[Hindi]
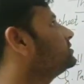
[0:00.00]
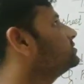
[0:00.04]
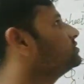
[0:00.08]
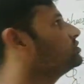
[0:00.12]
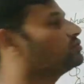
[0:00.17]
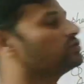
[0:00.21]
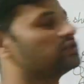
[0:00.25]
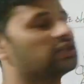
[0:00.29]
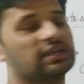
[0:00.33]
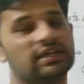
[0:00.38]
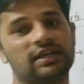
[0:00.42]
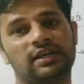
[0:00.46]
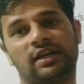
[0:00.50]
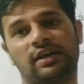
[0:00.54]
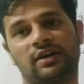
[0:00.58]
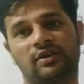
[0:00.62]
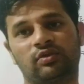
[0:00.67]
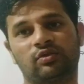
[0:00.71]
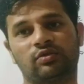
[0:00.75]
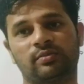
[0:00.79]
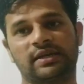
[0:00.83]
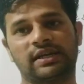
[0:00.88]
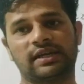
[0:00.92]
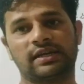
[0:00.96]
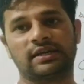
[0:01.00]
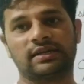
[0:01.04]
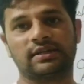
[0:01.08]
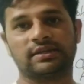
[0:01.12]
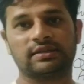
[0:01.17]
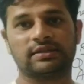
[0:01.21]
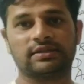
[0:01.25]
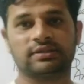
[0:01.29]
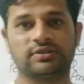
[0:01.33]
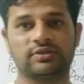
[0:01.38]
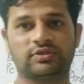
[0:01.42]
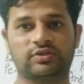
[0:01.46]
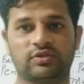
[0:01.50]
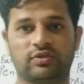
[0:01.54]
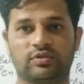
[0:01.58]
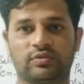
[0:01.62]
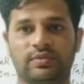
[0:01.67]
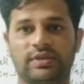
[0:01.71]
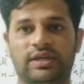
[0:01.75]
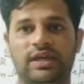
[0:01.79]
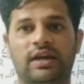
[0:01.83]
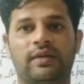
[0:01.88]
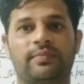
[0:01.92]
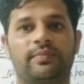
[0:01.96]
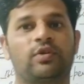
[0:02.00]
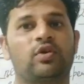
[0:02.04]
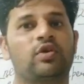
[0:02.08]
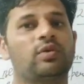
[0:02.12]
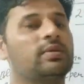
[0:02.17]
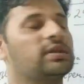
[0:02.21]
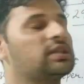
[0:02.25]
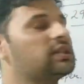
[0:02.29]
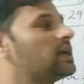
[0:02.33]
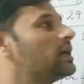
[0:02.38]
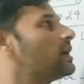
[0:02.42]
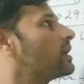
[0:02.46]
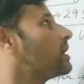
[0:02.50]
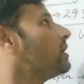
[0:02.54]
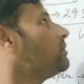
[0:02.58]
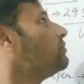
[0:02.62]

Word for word: जो दे रहा हूं मैं जो भी आपको बता रहा